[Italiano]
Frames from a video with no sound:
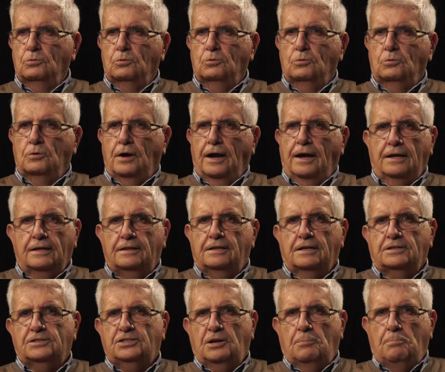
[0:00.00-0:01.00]
un
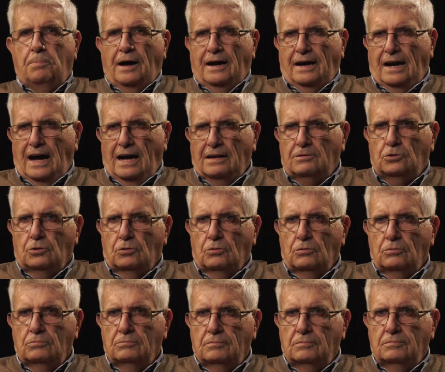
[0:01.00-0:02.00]
ente
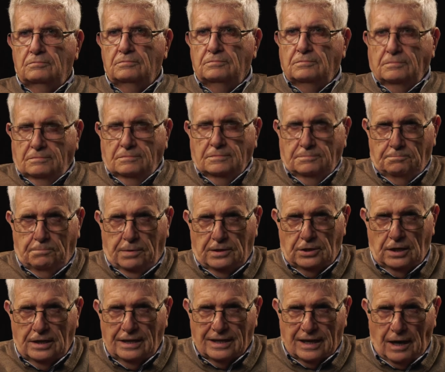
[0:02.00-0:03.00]
separato,
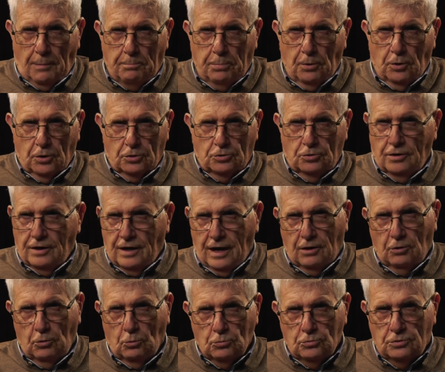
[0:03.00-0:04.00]
il rapporto
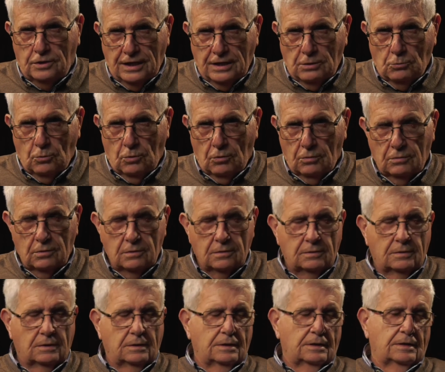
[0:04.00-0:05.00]
era continuo,
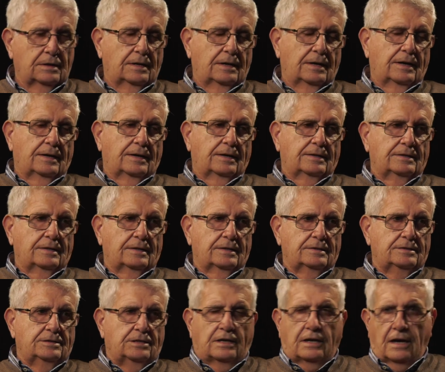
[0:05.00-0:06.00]

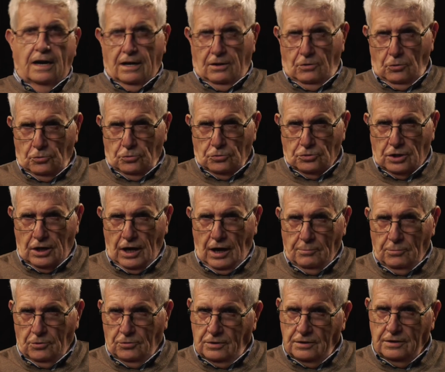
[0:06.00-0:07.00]
c'era anche uno
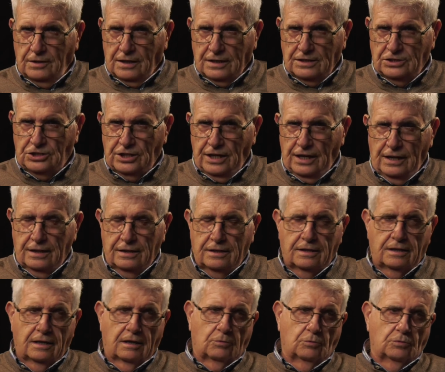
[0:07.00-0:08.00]
scambio di
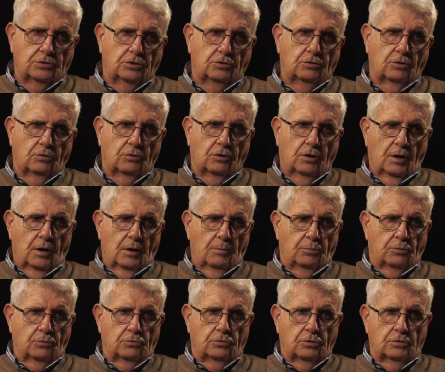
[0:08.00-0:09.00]
dirigenti da questo
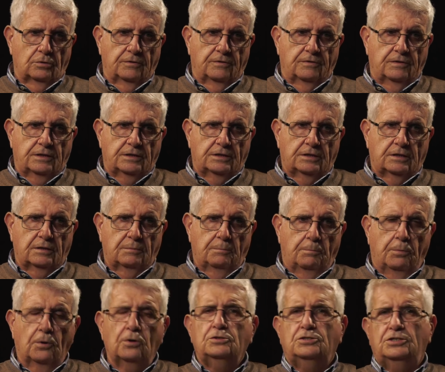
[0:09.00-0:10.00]
punto di vista.
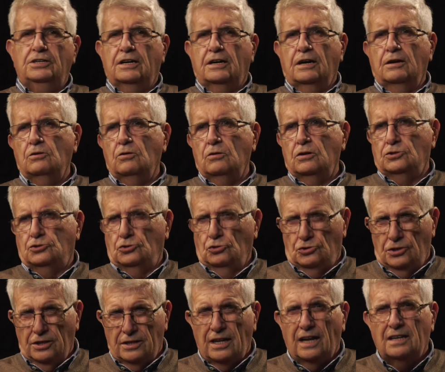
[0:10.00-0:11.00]
Poi c'erano le
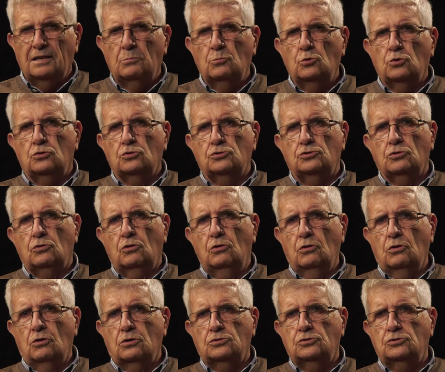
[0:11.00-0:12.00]
società di mutuo
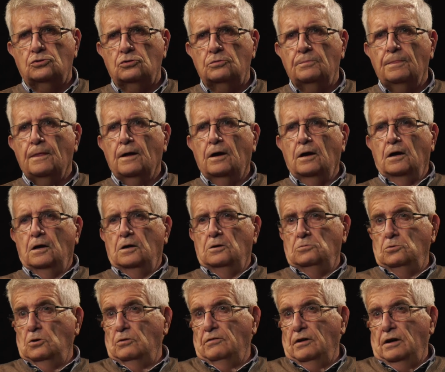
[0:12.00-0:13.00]
soccorso,
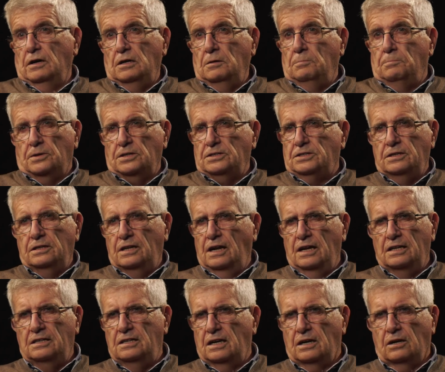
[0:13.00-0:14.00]
dove i
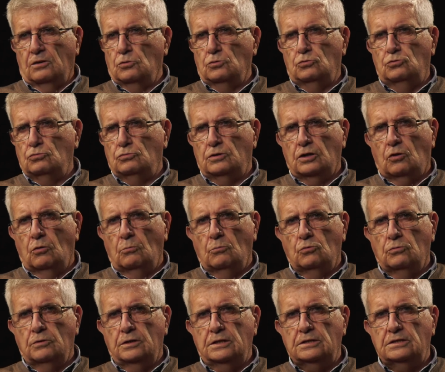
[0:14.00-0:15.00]
presidenti erano tutti
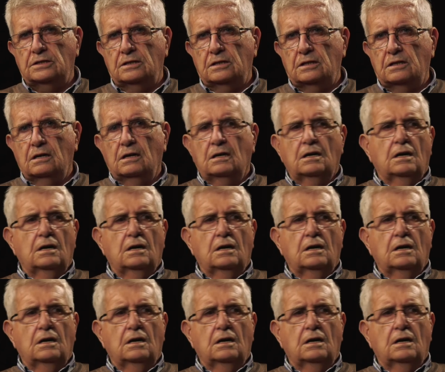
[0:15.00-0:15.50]
comunisti